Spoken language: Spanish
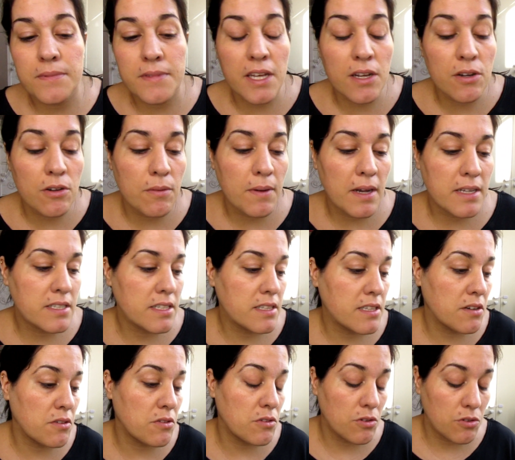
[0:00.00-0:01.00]
Tengo base y
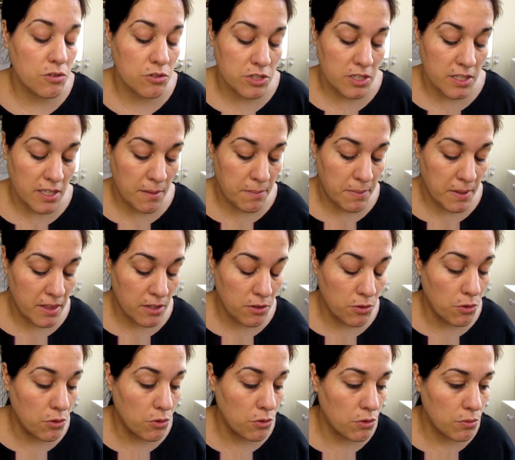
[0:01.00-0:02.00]
tengo cosillas para hacer
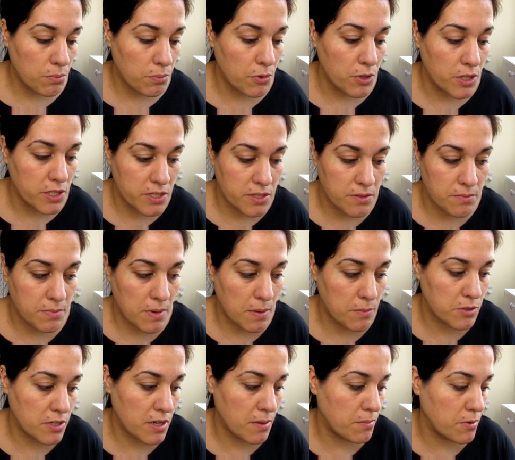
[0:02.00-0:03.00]
un look, pues
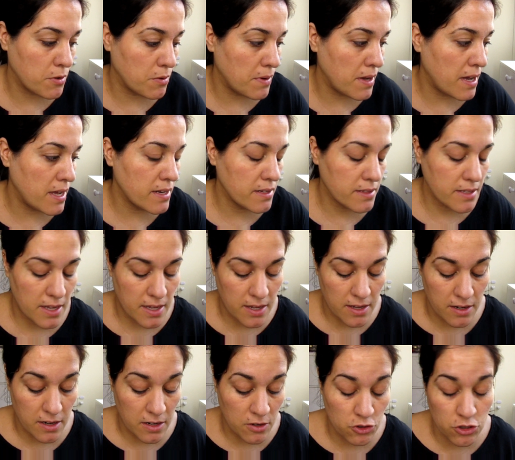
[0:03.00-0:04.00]
vamos a probar.
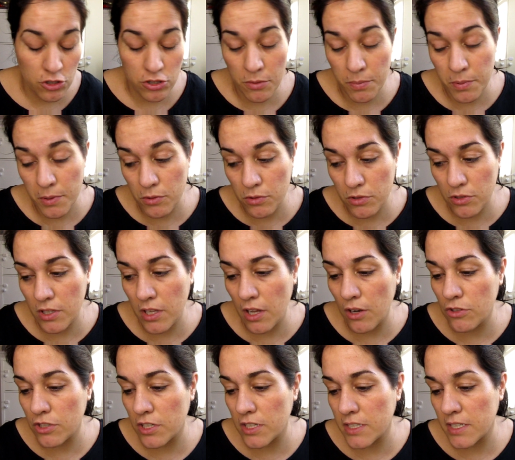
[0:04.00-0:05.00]
Ya los otros productos
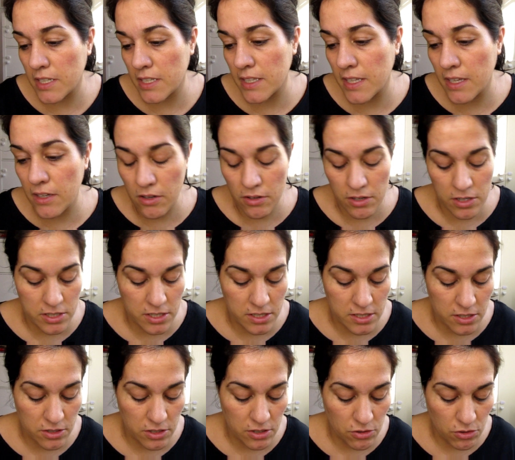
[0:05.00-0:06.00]
ya los enseñé, ahora os
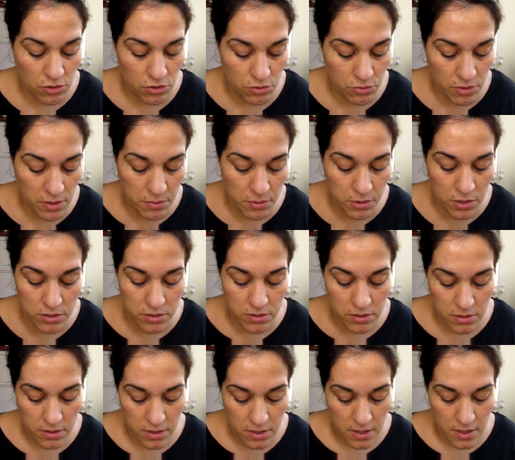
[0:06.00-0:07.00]
enseño los nuevos.
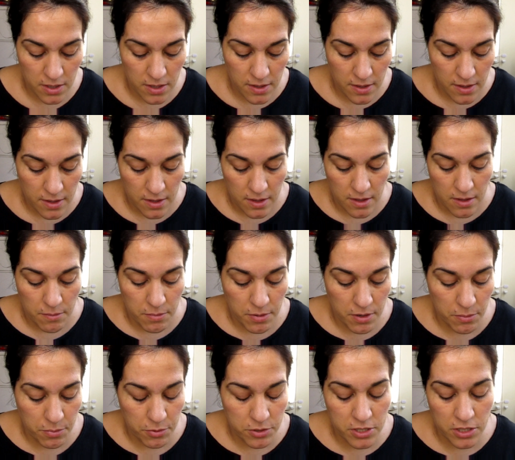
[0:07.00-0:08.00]

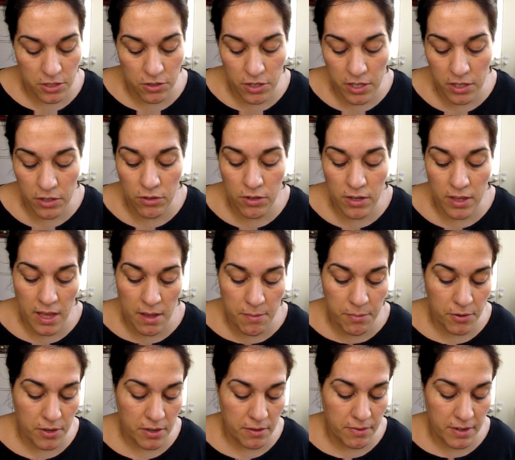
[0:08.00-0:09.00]
Pero por si no recordáis,
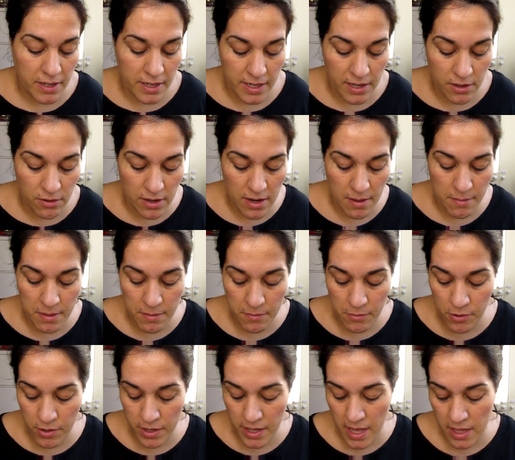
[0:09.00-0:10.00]
por refrescaros la
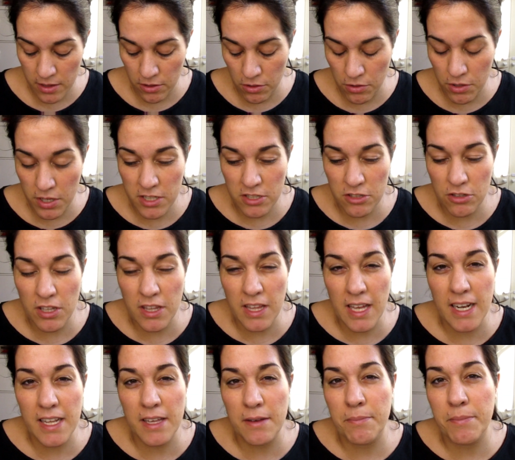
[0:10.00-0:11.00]
memoria, todo esto es
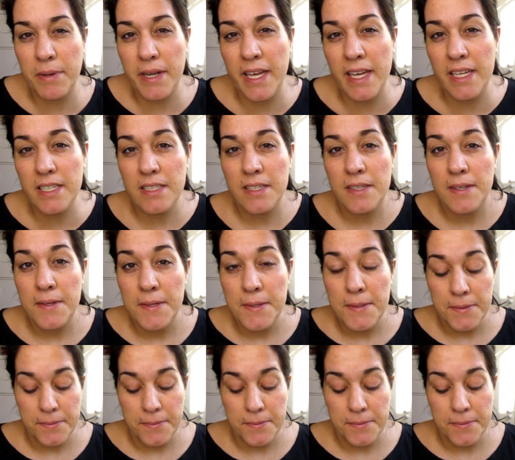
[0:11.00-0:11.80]
de Aliexpress